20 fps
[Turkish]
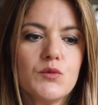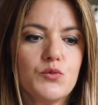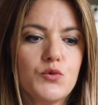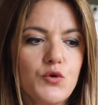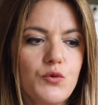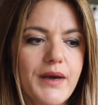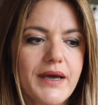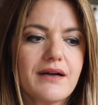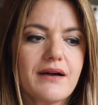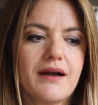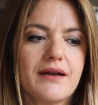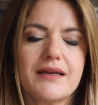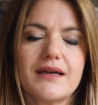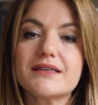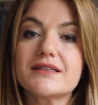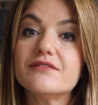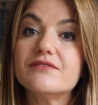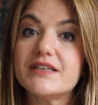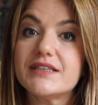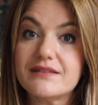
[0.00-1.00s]
büyüme
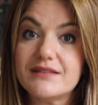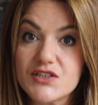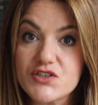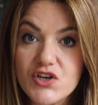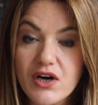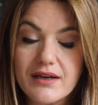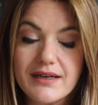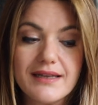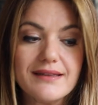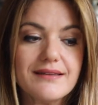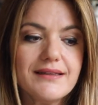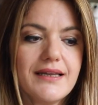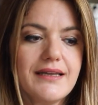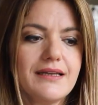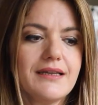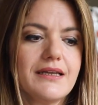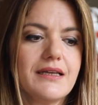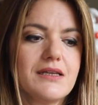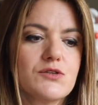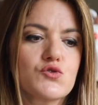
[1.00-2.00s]
kaynaklı ve ticaretle
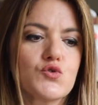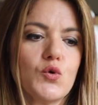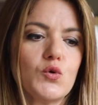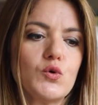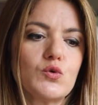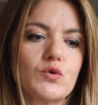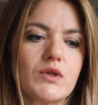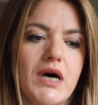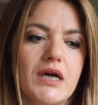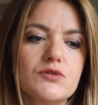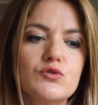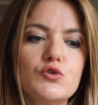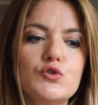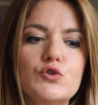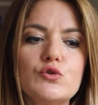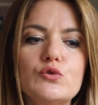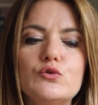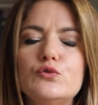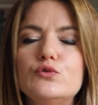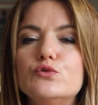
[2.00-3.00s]
ilgili zorluklar
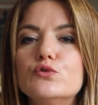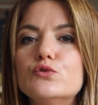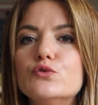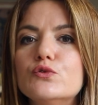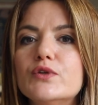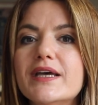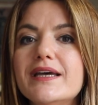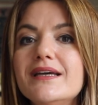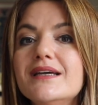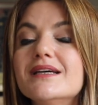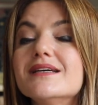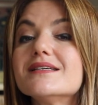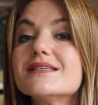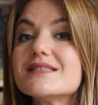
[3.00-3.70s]
düşünüldüğünde